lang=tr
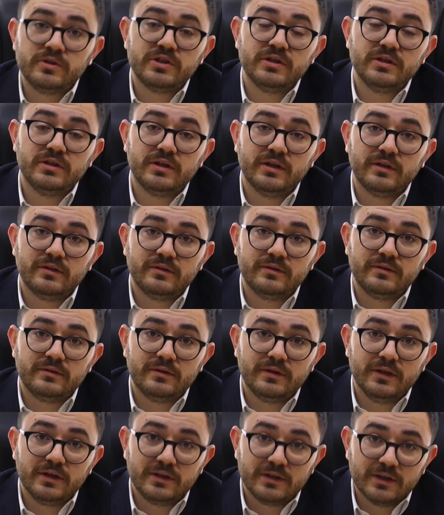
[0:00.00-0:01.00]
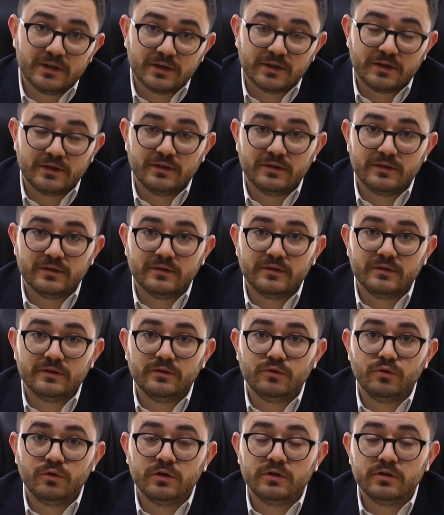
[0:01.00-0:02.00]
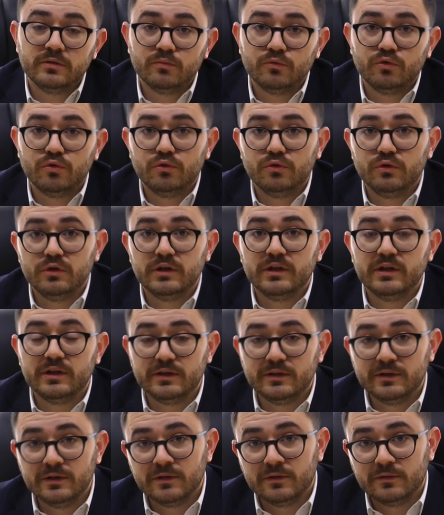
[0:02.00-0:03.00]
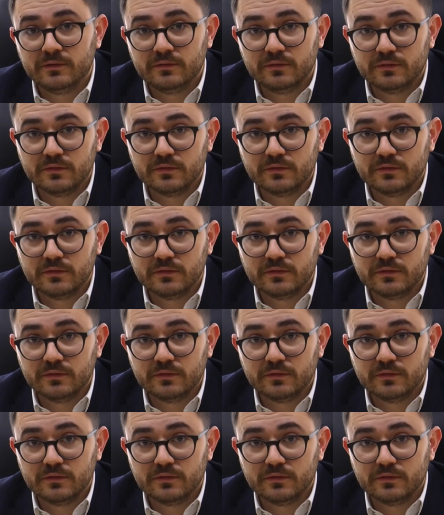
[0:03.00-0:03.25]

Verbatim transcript: şirketteki e, yönetim kurulu üyelerinin